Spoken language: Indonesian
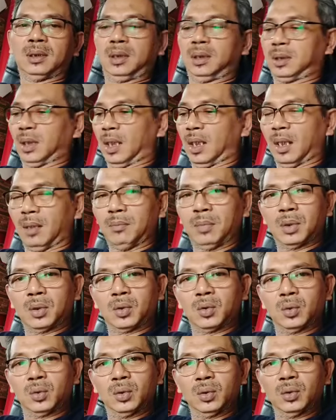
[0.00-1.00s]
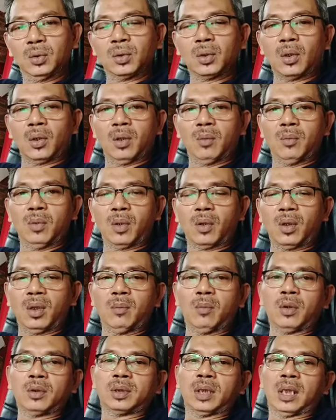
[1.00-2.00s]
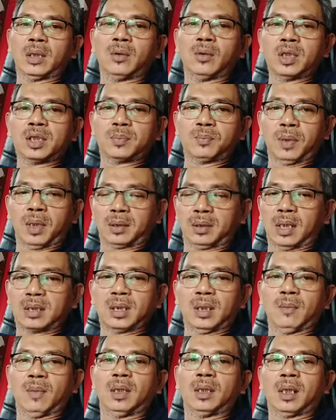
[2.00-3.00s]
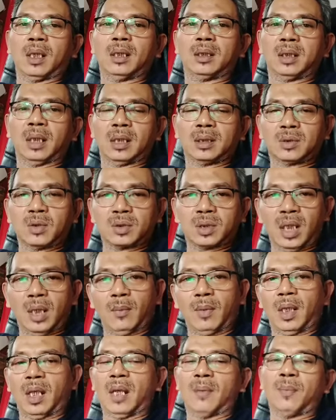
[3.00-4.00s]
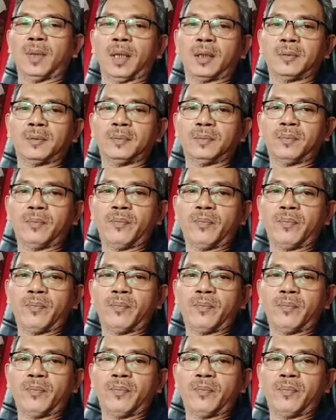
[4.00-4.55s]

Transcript: di dalam menggulung kelompok-kelompok teroris bekerjasama dengan Densus 88.